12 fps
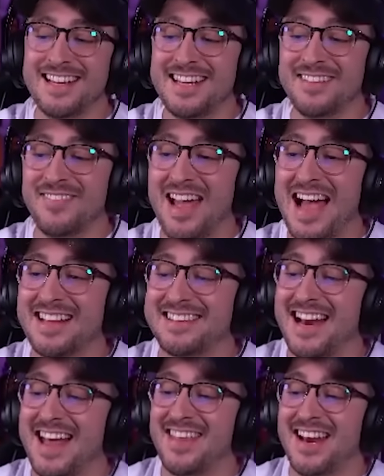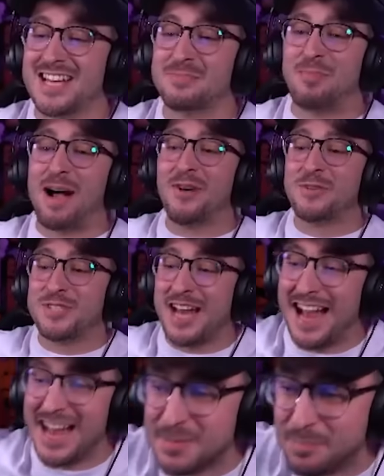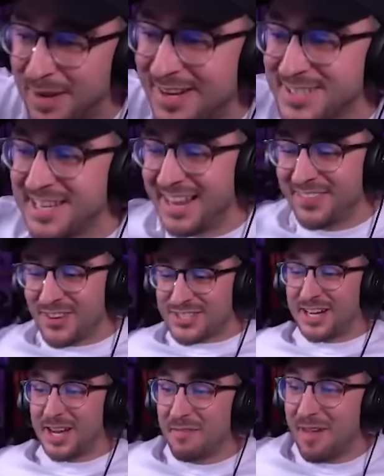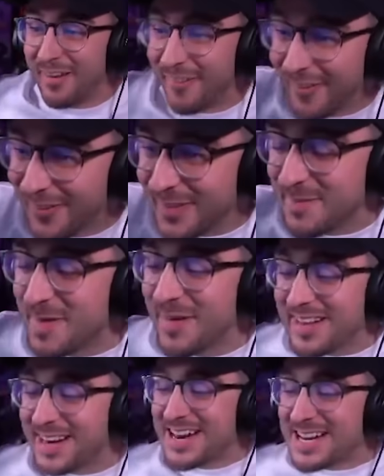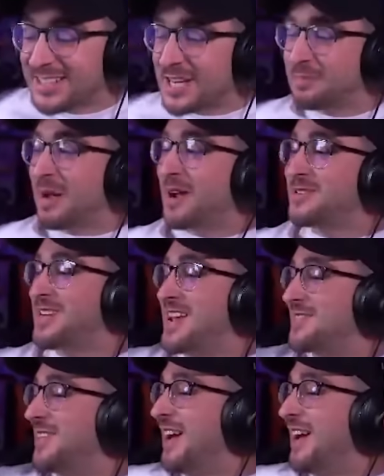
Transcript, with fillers: Y me hace la de las pausas pensándose que me jode, me va a dar las tres pausas.